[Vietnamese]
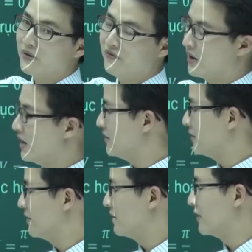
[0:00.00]
bình phương lên
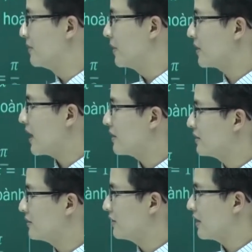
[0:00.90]
thì mất căn,
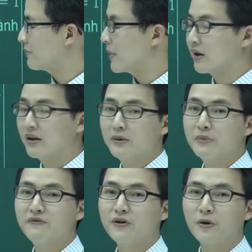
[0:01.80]
tức là bằng x
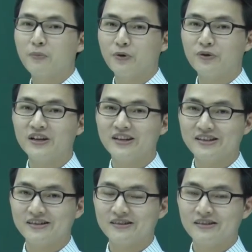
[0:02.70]
bình phương cộng một dx.